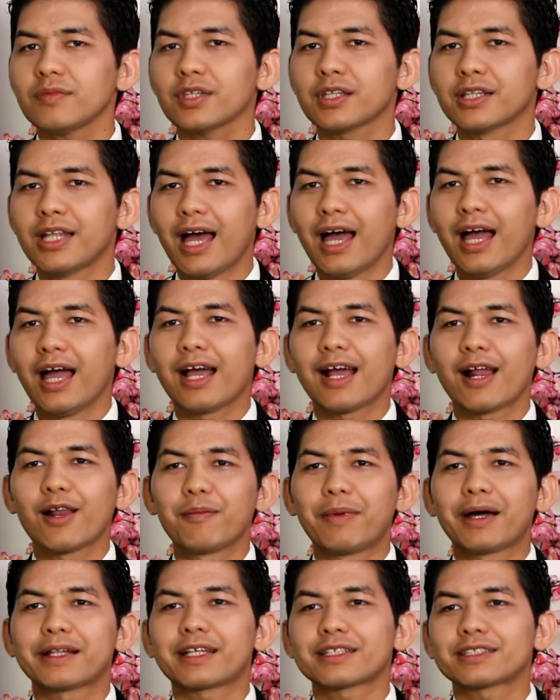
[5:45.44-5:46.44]
Nah, kalau
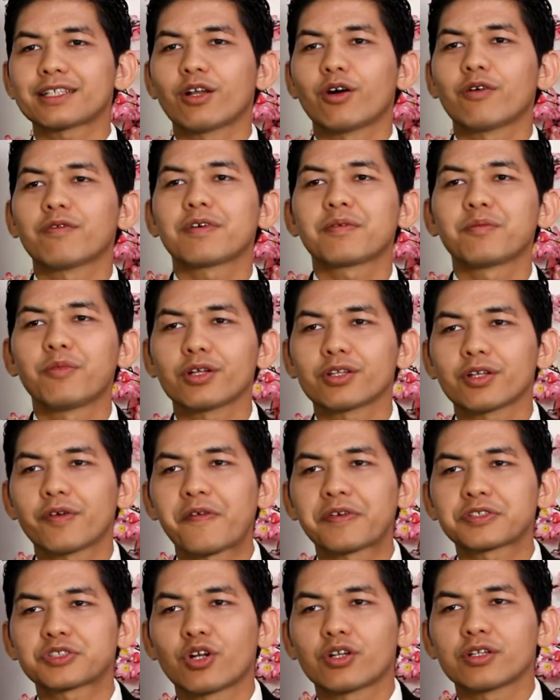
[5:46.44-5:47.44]
batasan overbought
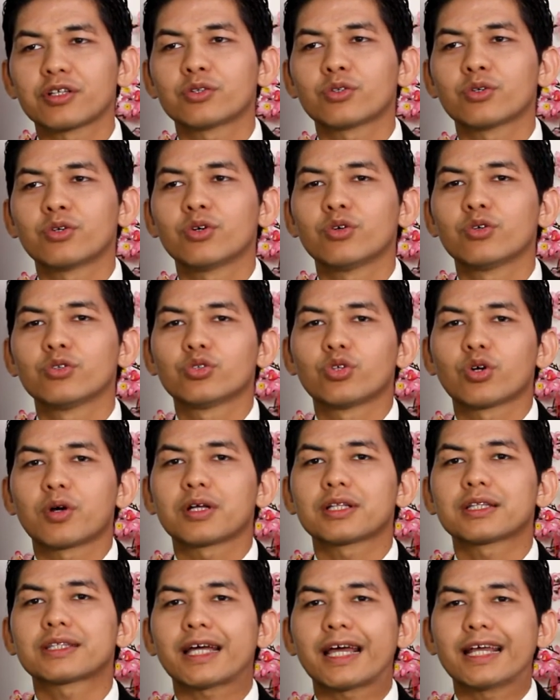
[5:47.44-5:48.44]
oversold itu untuk
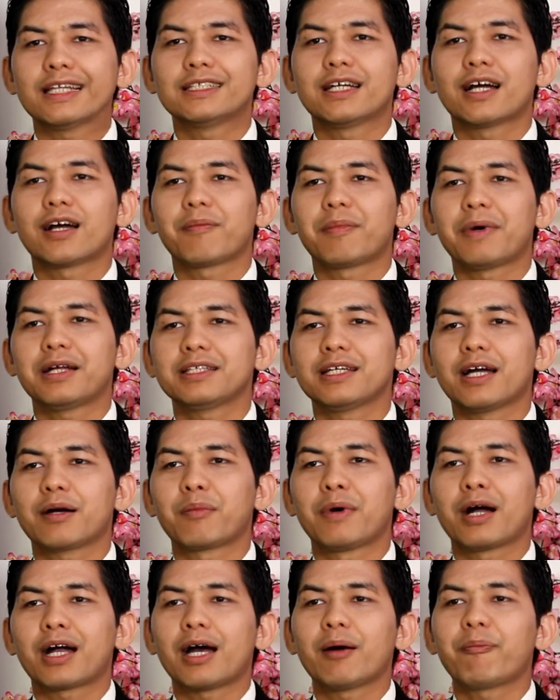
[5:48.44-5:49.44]
tren jangka panjang,
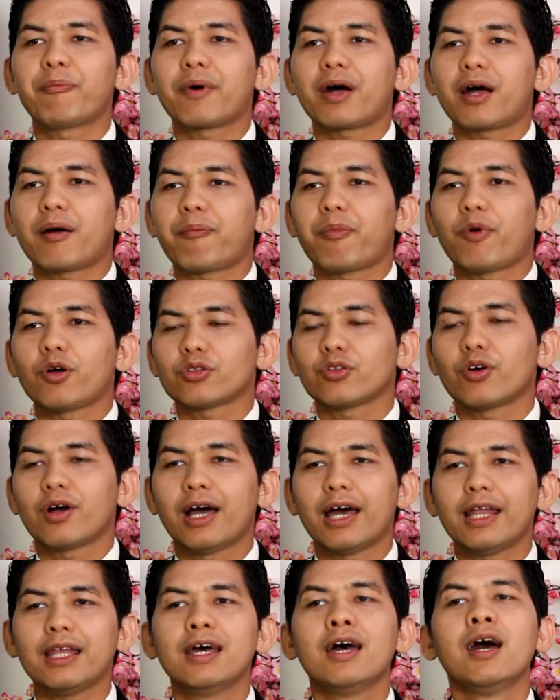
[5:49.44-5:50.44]
maka
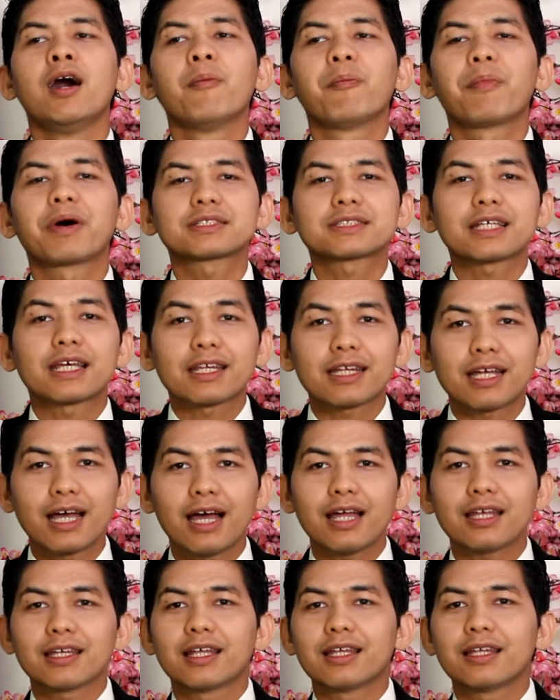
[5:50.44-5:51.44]
perpotongan persen K
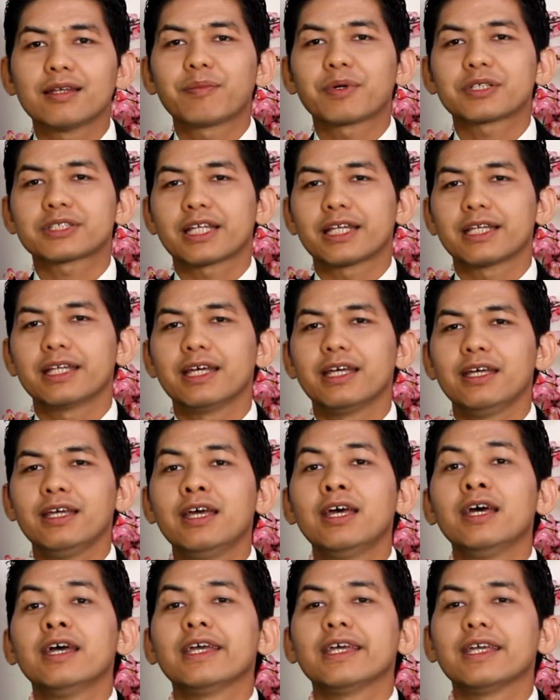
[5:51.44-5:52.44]
dan persen D
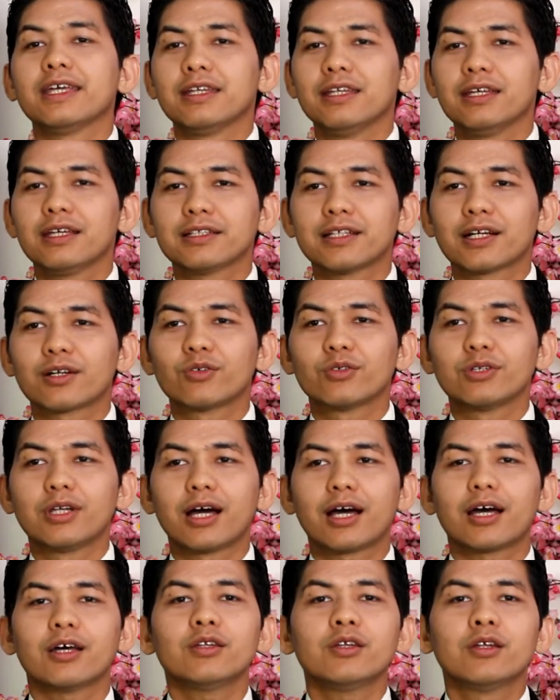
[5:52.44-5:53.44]
ini kita
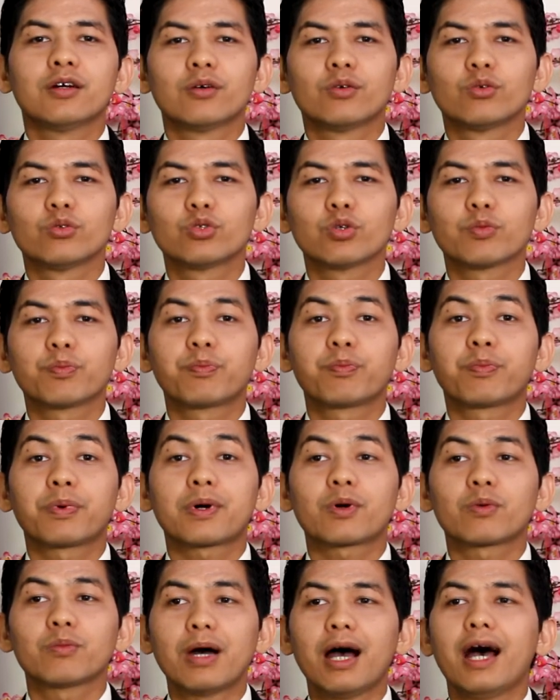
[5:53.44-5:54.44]
gunakan untuk
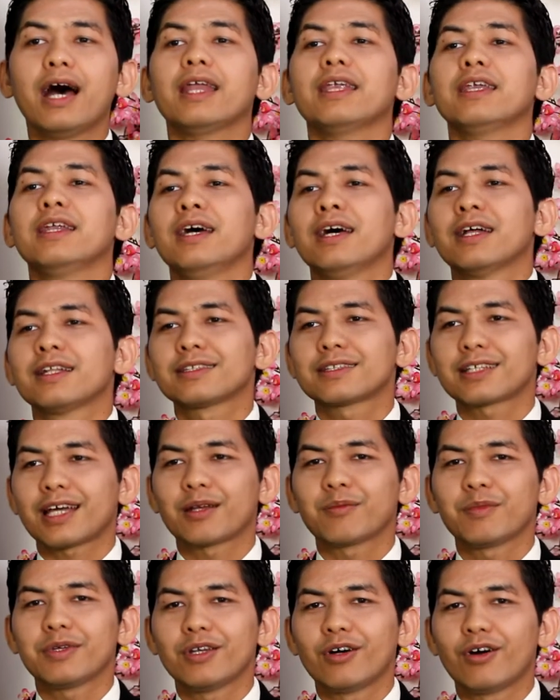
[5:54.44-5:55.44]
perubahan
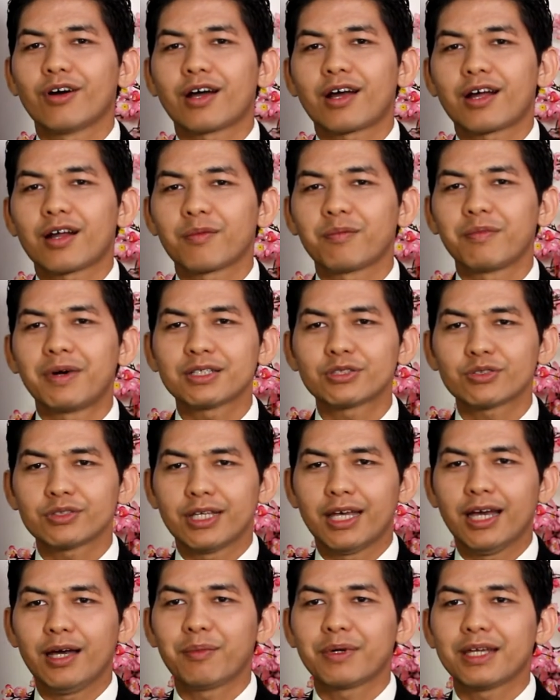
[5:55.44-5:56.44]
tren minor.
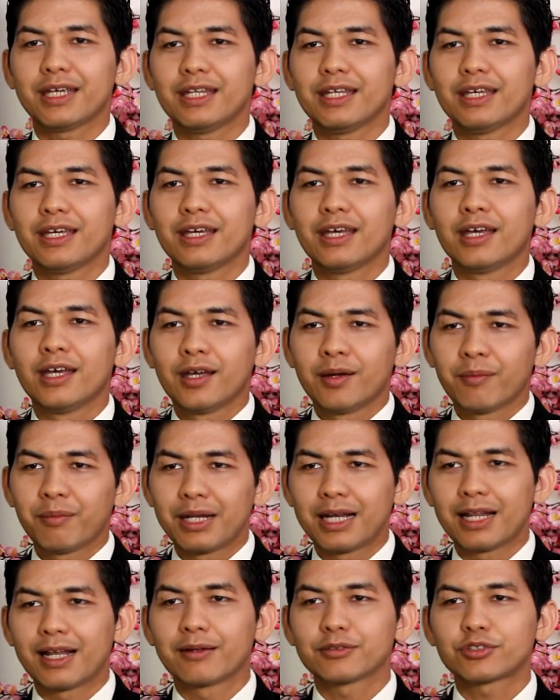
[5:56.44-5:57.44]
Maksudnya begini,
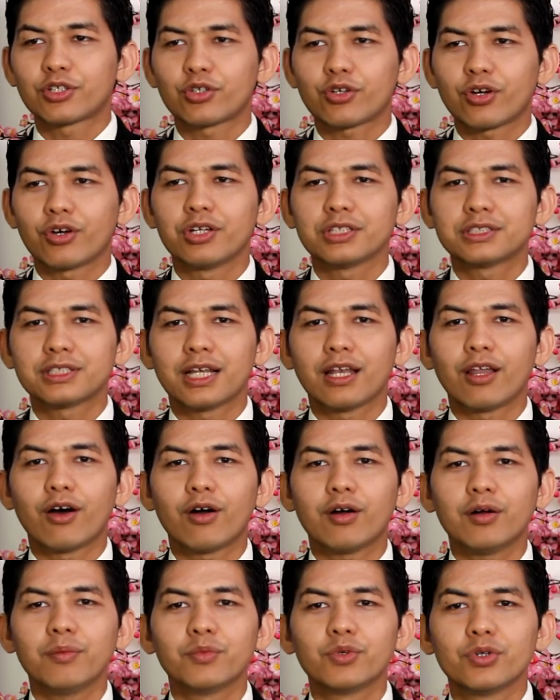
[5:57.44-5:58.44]
Bila dalam suatu kondisi
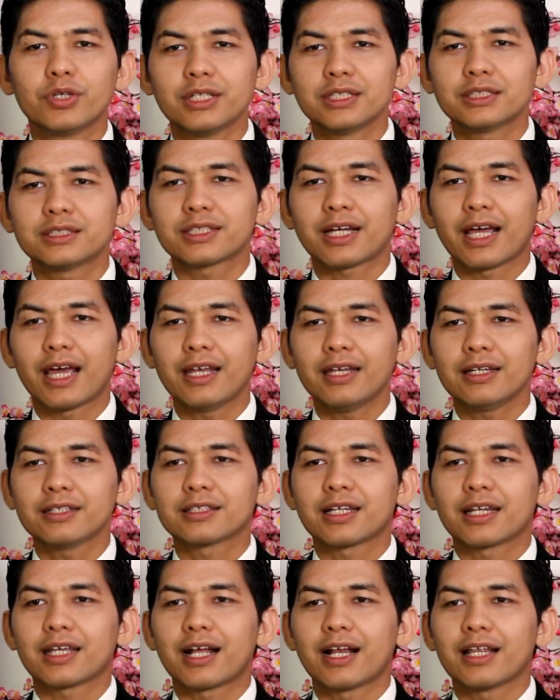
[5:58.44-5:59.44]
long bullish trend,
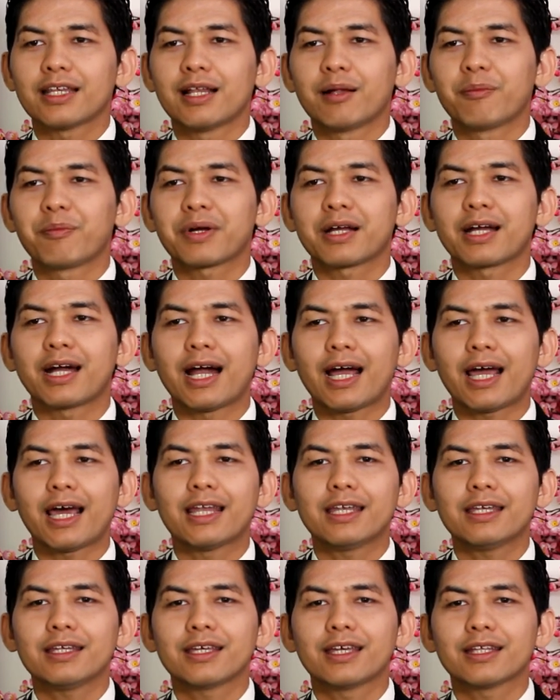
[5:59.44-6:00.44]
seringkali dalam
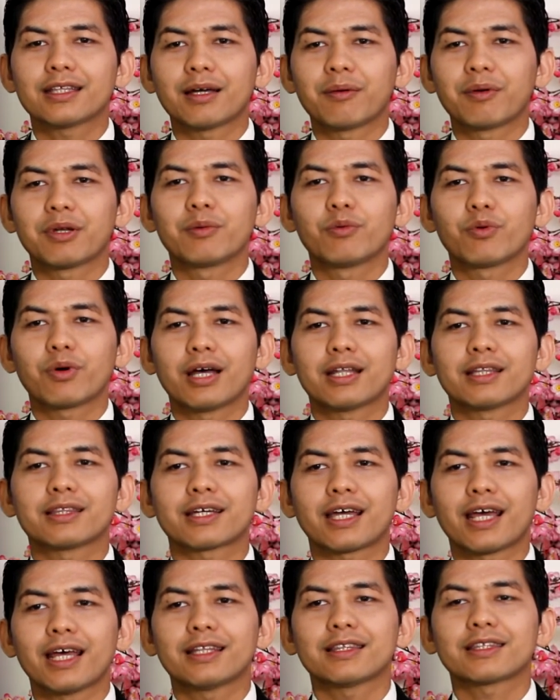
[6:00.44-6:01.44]
pergerakan kita menemukan
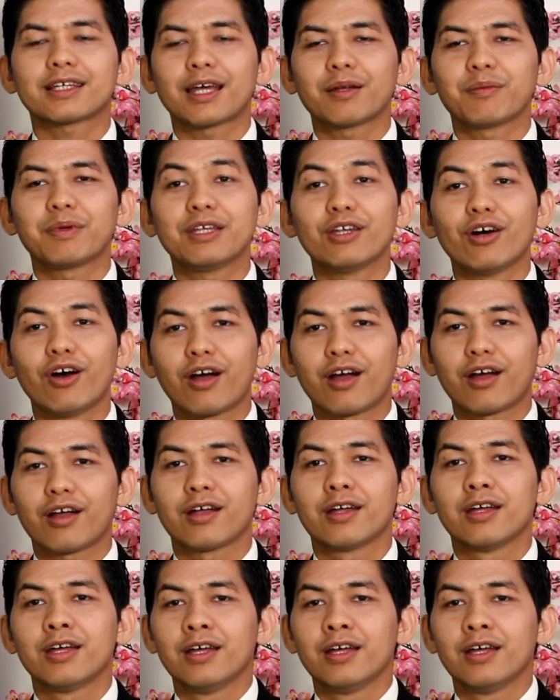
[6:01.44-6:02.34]
tren-tren minor.